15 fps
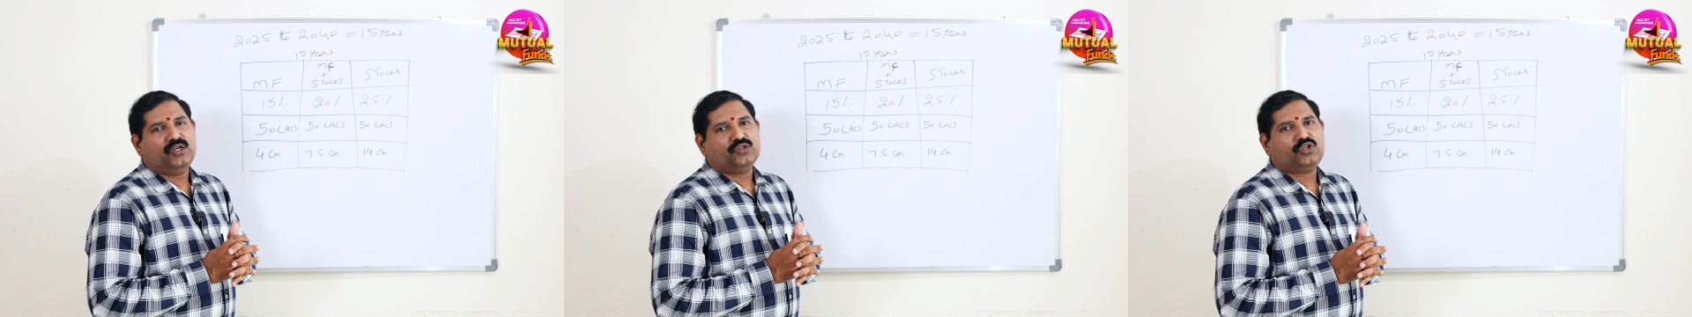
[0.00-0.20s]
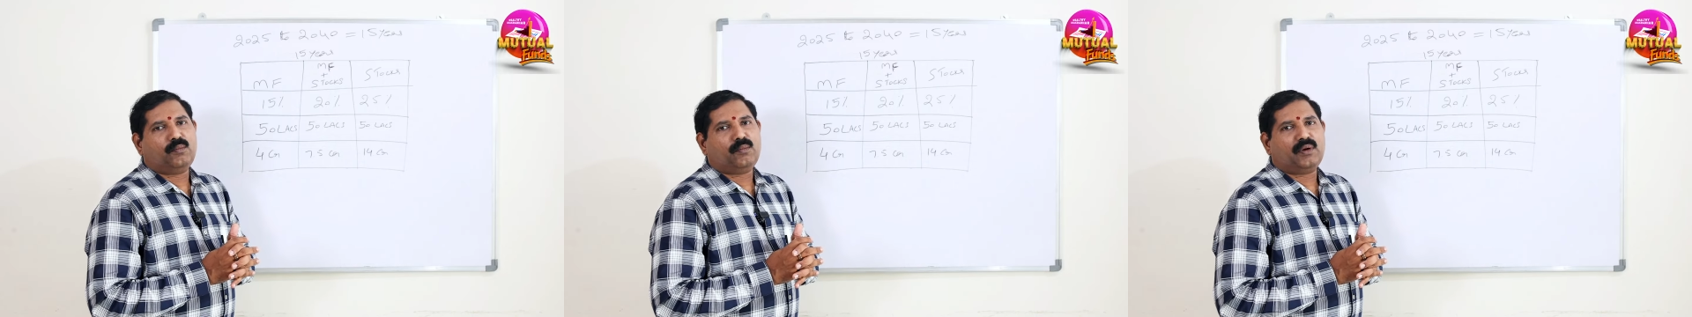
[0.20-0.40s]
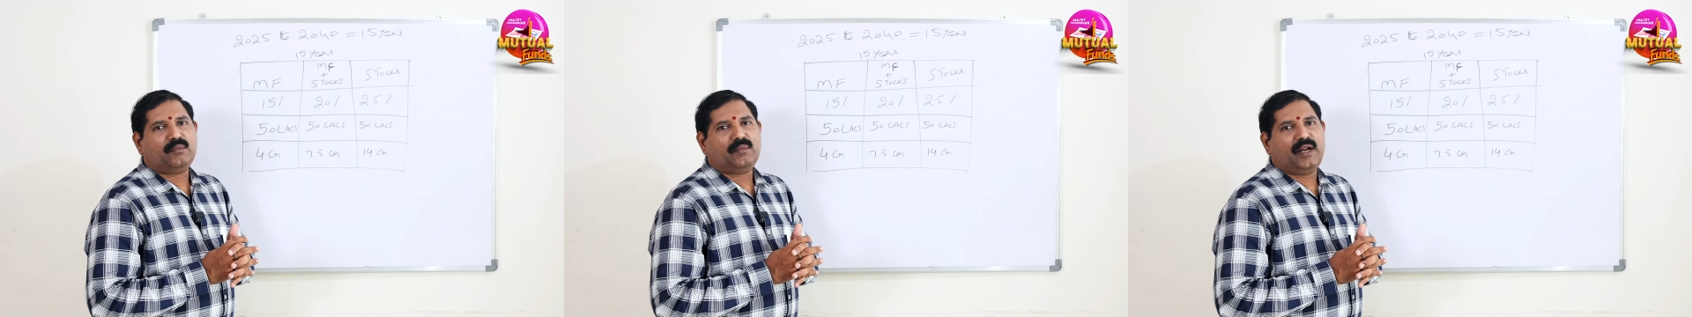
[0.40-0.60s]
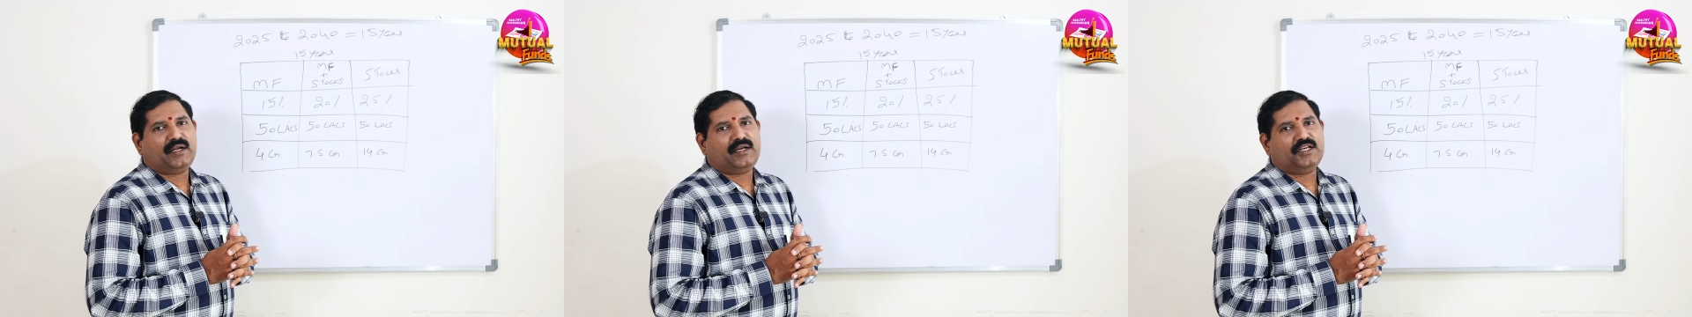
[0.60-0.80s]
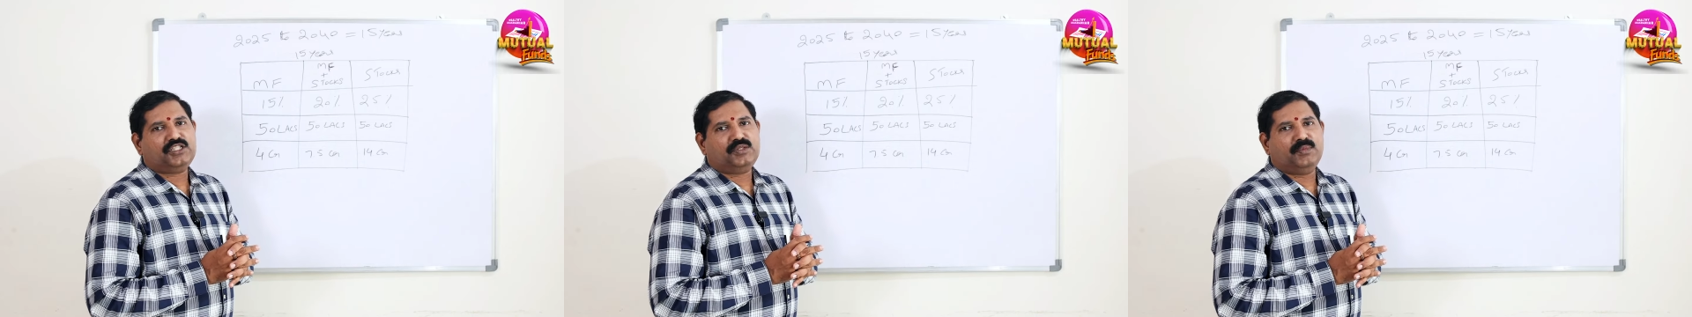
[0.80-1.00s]
సో మనం
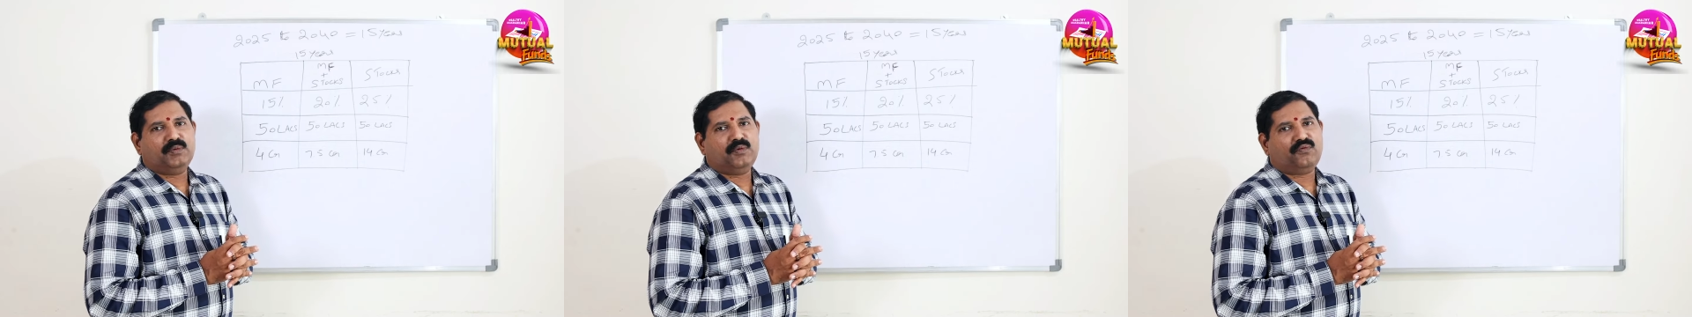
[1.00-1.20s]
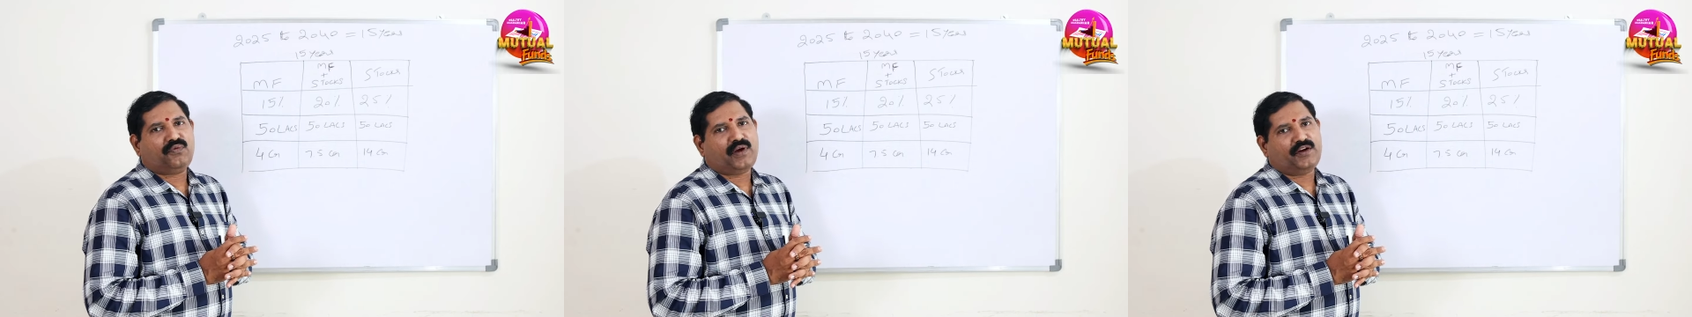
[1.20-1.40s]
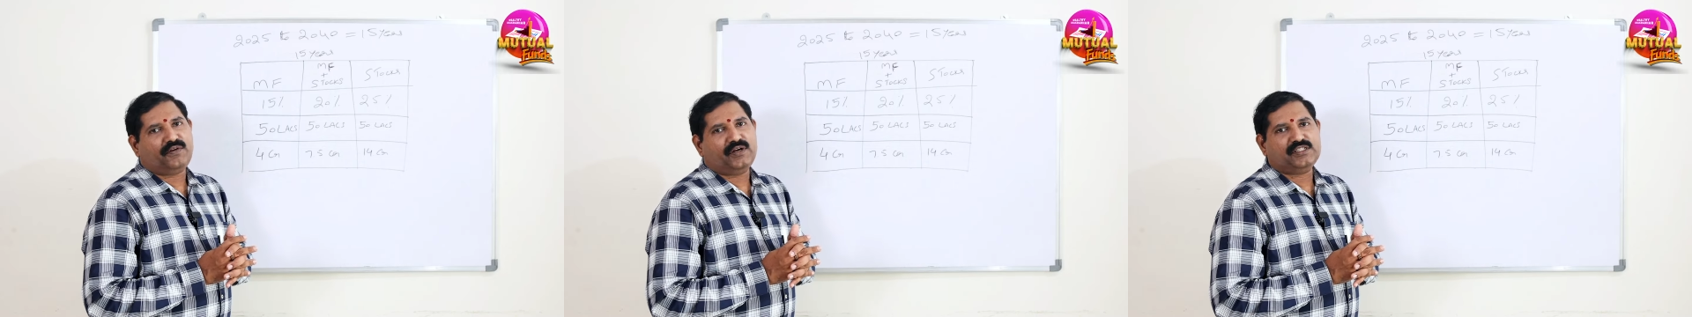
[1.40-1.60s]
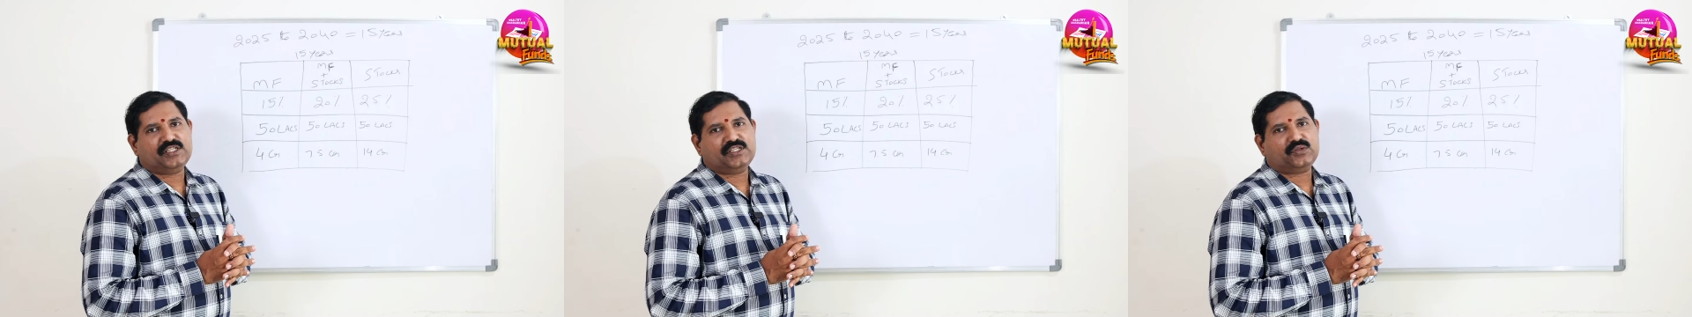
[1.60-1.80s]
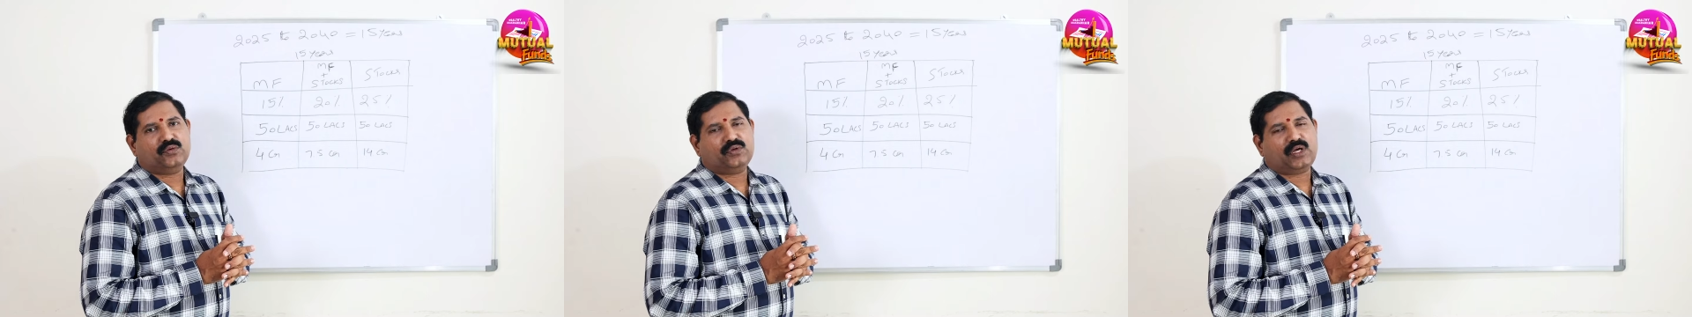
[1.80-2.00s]
అట్లీస్ట్ మినిమం ఫైవ్ ఫండ్స్
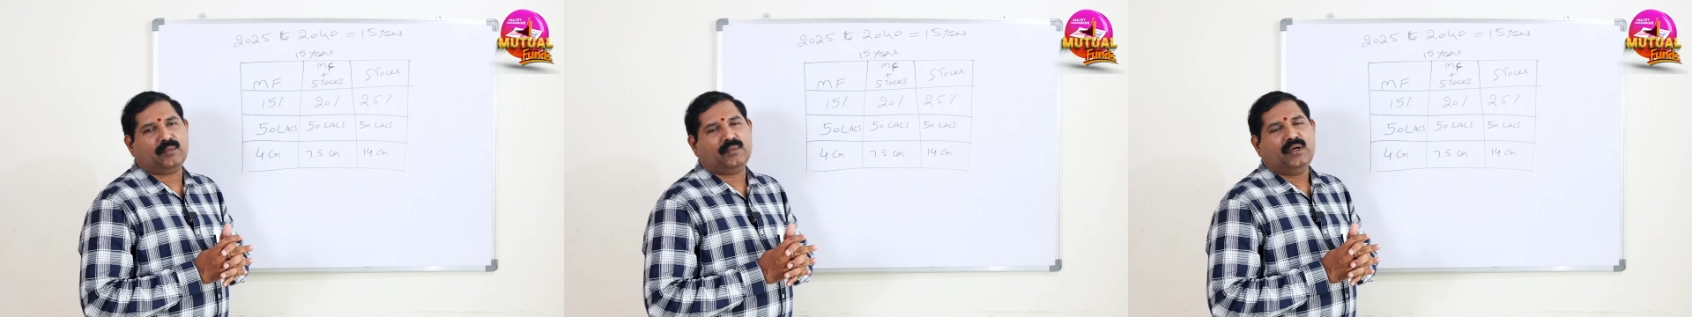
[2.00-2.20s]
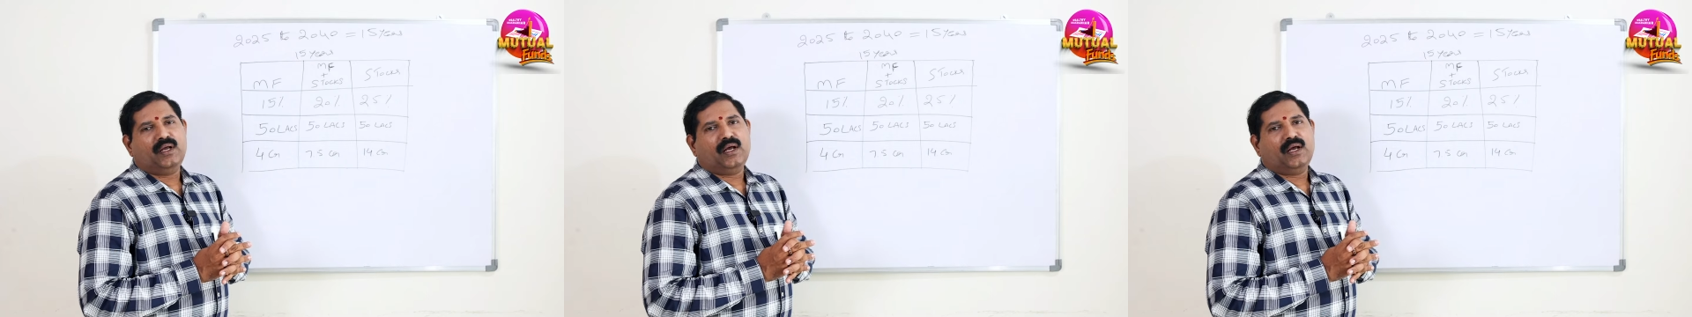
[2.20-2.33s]
తీసుకుంటాం